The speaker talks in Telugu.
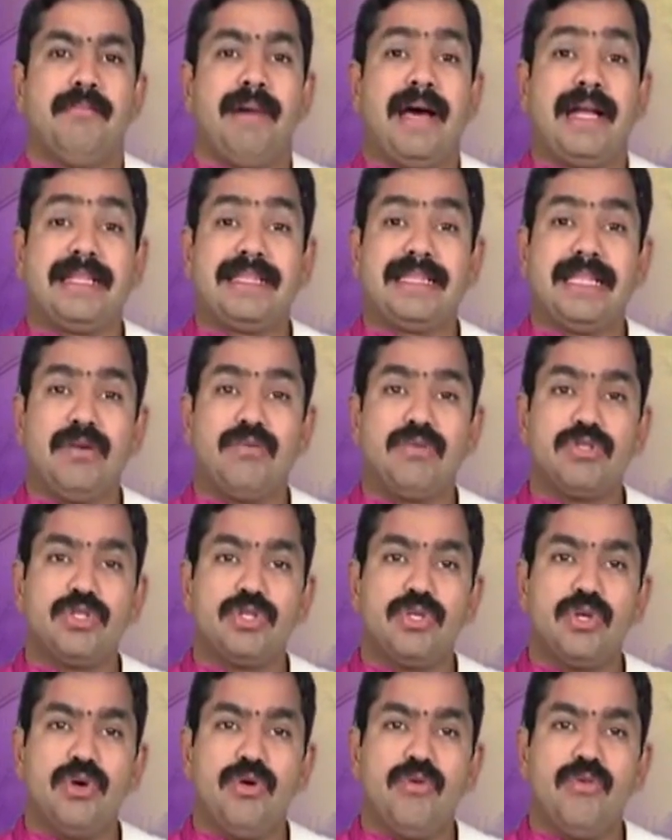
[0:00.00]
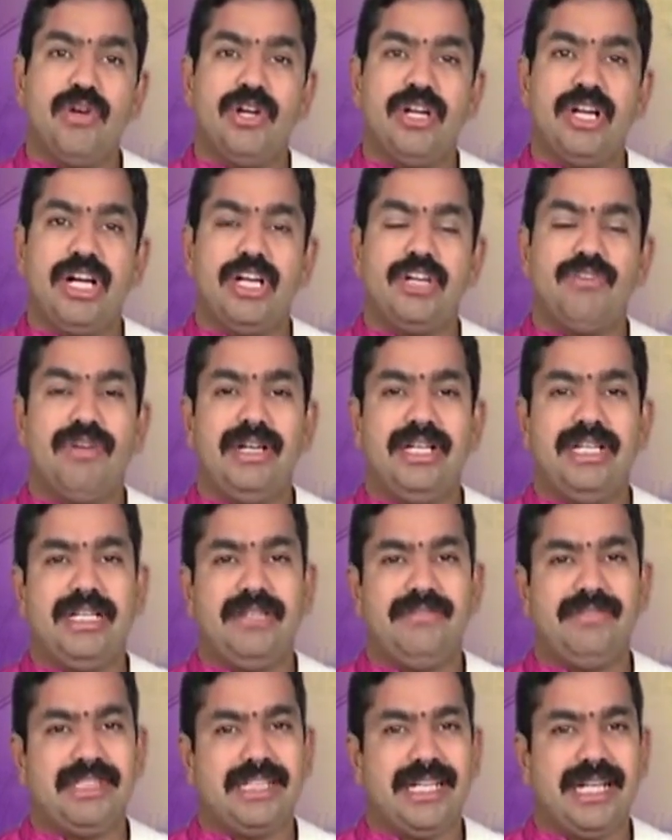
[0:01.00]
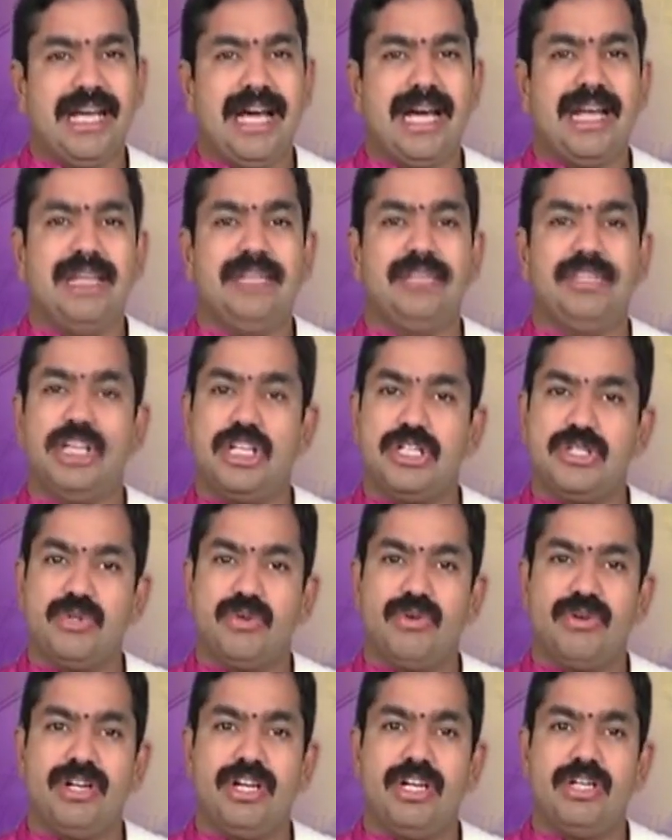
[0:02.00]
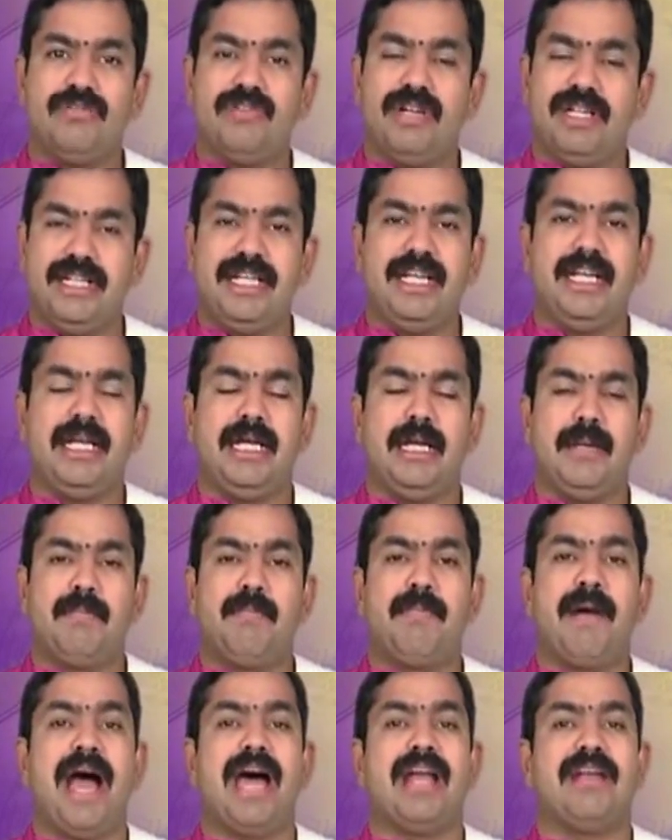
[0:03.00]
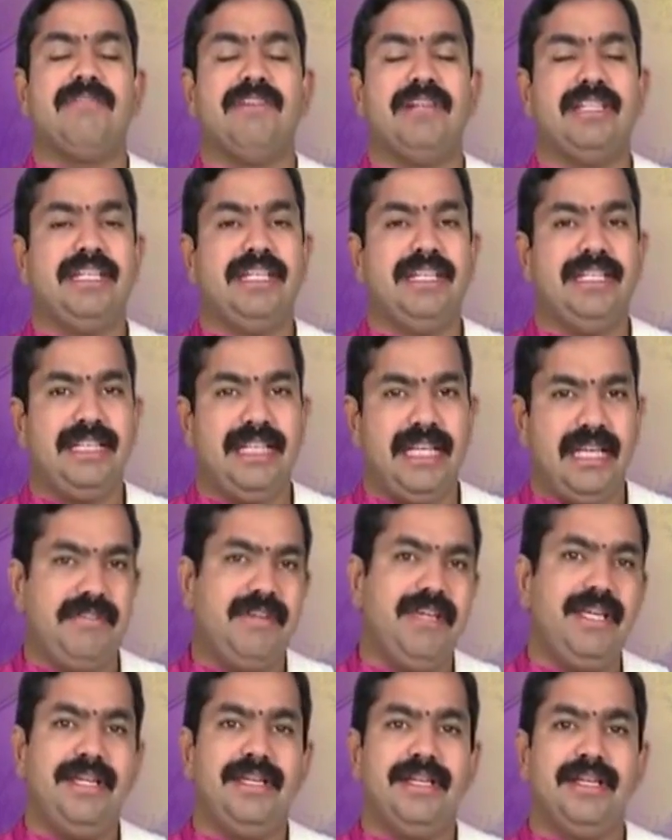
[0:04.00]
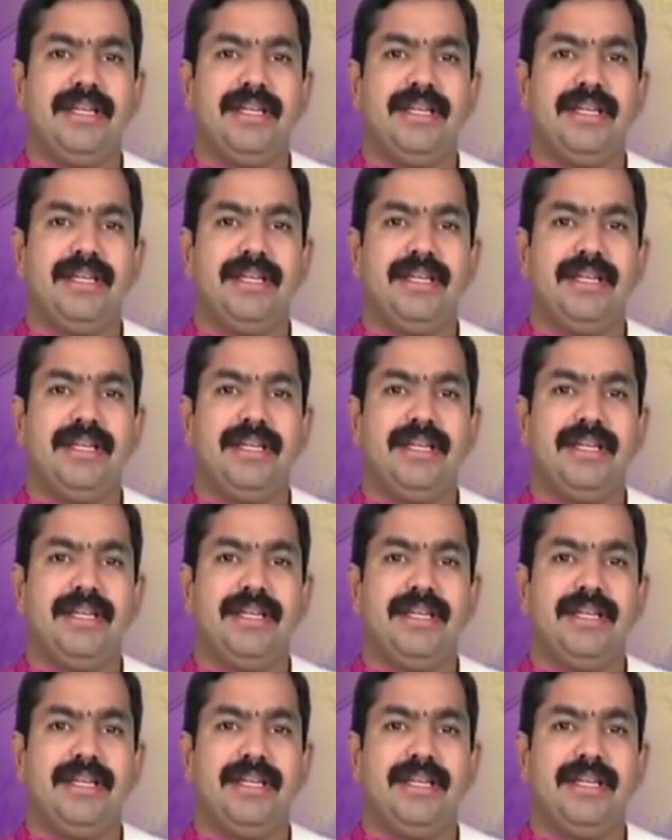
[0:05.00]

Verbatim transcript: భర్త వస్తూ ఉన్నటువంటి విషయాన్ని తెలుసుకున్నటువంటి పార్వతీదేవి